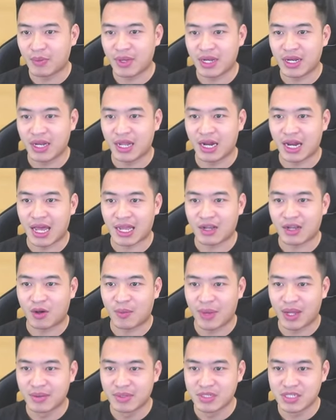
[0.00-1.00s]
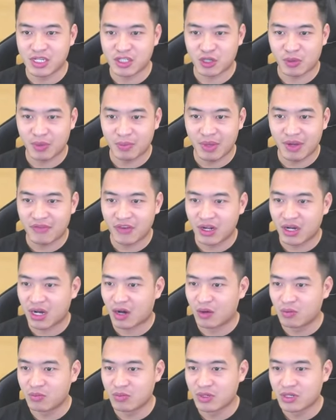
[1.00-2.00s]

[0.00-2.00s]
biết để lại comment ở bên dưới cho mình biết với được không